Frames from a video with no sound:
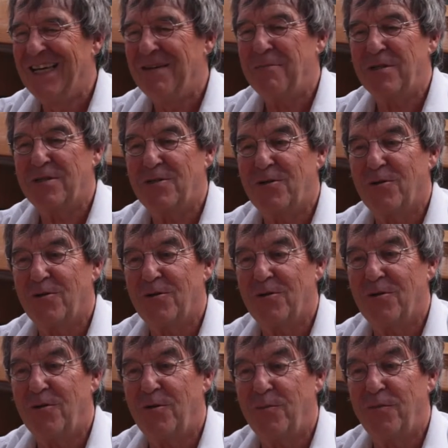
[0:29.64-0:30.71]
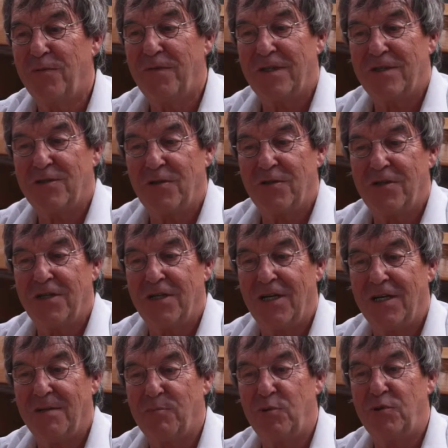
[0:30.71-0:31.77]
parce que on peut faire sortir
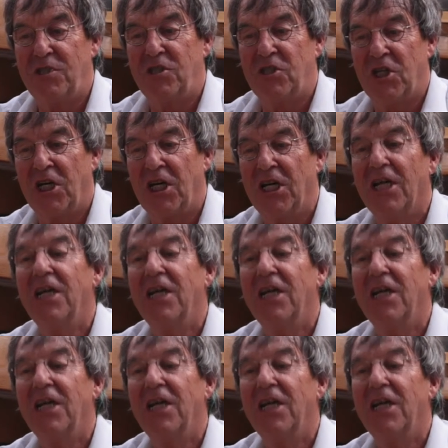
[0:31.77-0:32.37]
un petit jet